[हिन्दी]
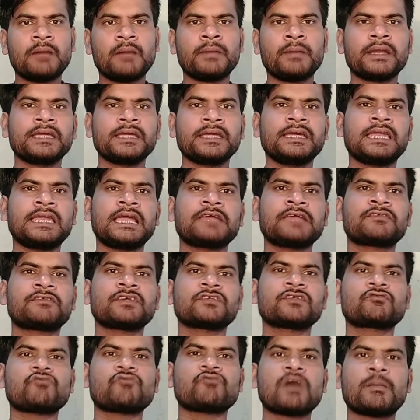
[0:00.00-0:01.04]
हमारी ये
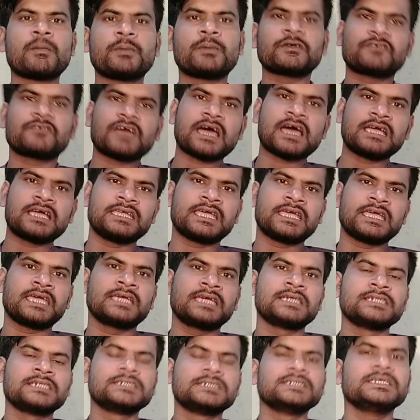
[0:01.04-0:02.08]
लाइसेंस वापस आ
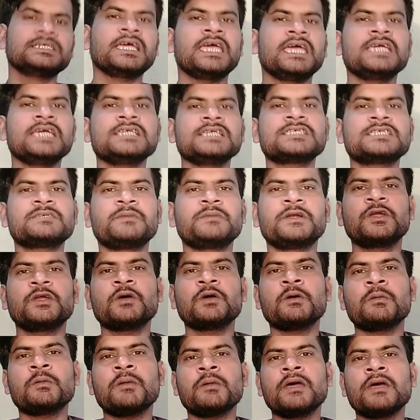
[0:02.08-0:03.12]
जाए यही इस
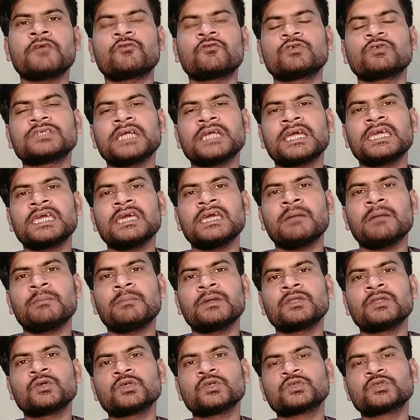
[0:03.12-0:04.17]
वीडियो में मैं सोचा कि
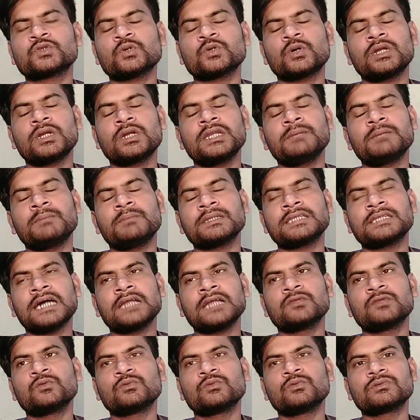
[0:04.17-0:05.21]
अपने दोस्तों को
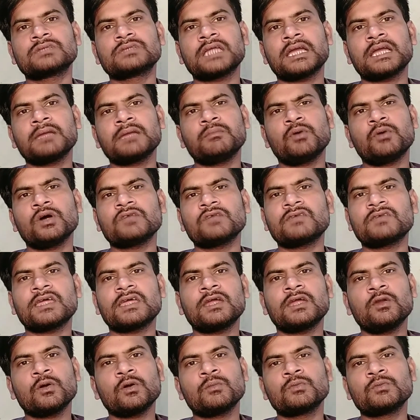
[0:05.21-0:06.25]
बता दूं ताकि बहुत
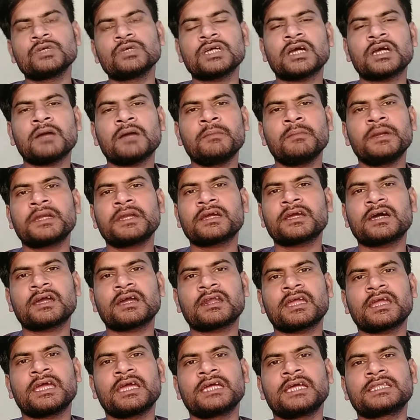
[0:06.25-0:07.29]
सारे लोग मुझे कमेंट
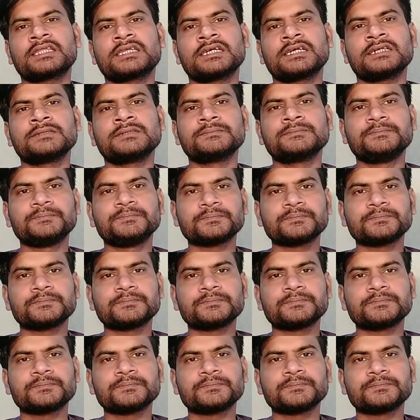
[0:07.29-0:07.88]
कर रहे थे